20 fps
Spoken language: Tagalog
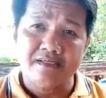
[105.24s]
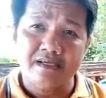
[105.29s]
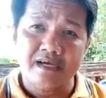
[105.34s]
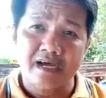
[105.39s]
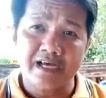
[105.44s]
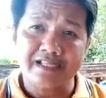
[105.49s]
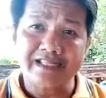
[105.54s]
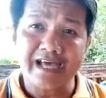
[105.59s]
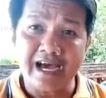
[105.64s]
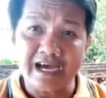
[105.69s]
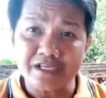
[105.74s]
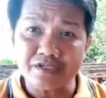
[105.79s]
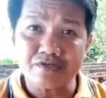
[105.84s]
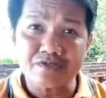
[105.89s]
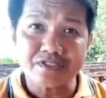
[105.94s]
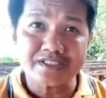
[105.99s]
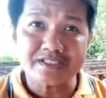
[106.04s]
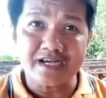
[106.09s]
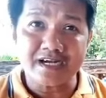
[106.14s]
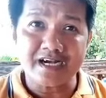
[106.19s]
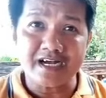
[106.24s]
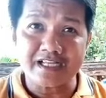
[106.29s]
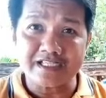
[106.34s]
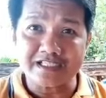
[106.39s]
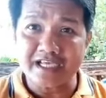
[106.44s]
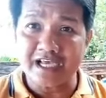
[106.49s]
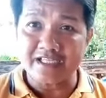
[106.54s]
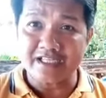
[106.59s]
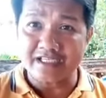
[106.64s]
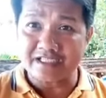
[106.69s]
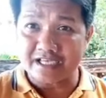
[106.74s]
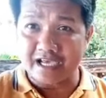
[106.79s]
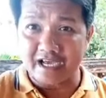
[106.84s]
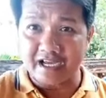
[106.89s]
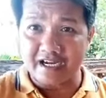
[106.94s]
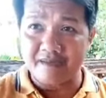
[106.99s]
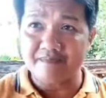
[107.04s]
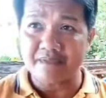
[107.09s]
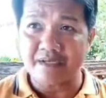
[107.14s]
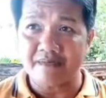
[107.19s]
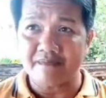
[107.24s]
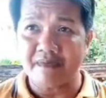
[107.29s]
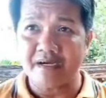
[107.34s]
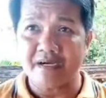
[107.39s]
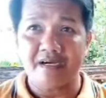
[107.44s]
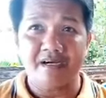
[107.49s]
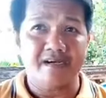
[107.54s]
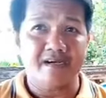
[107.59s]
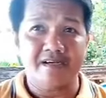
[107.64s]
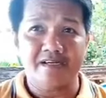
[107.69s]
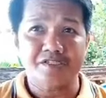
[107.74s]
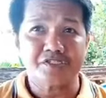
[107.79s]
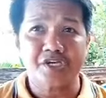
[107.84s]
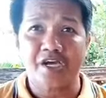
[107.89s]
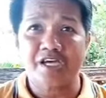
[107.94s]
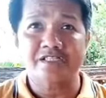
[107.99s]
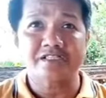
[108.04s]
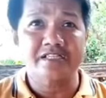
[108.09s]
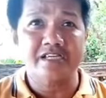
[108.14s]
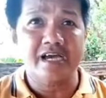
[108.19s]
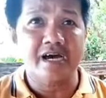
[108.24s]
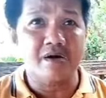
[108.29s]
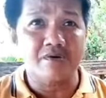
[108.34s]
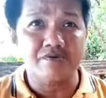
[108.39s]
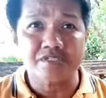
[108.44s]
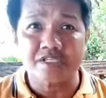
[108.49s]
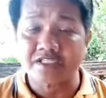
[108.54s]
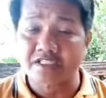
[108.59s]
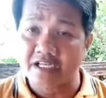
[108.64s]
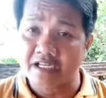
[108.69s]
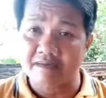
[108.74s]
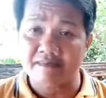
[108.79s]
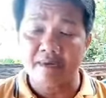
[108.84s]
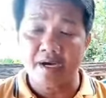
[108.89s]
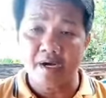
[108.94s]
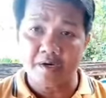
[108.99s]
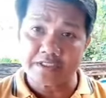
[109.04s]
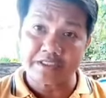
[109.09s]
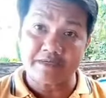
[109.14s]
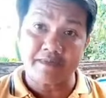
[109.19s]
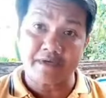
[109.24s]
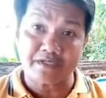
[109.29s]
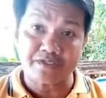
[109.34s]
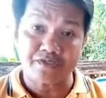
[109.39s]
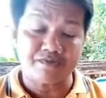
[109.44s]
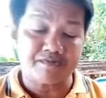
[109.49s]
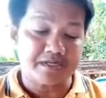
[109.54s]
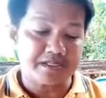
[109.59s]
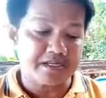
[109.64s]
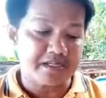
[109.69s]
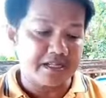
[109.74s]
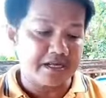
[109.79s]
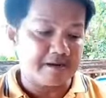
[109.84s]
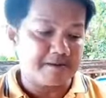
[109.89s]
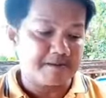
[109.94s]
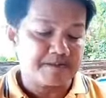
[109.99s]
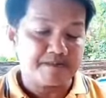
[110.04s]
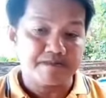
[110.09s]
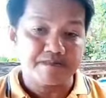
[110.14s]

At ayos ng kalsada sa harap ng mga shanty houses, halimbawa sa Metro Manila,